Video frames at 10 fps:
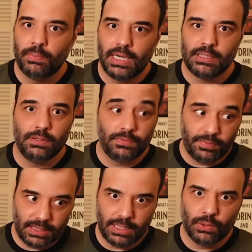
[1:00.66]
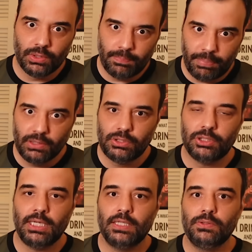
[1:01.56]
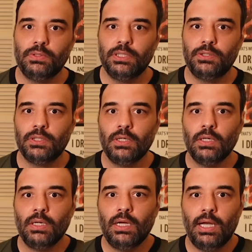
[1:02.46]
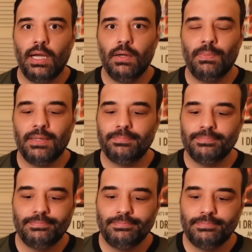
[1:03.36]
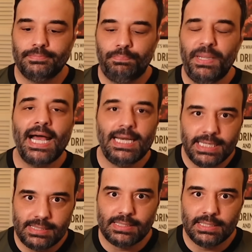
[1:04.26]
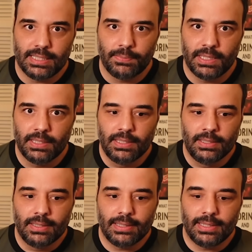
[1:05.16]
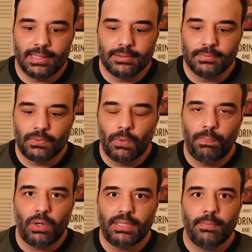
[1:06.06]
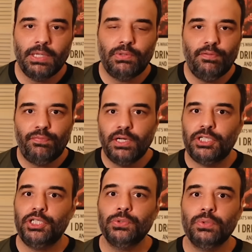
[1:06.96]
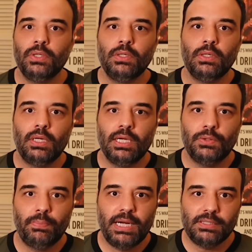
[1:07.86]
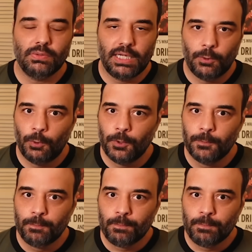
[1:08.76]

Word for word: do Brasil, foi vetada ontem pelos Estados Unidos, é, uma pirralice né, uma, uh, um comportamento infantil é, do Brasil na ONU.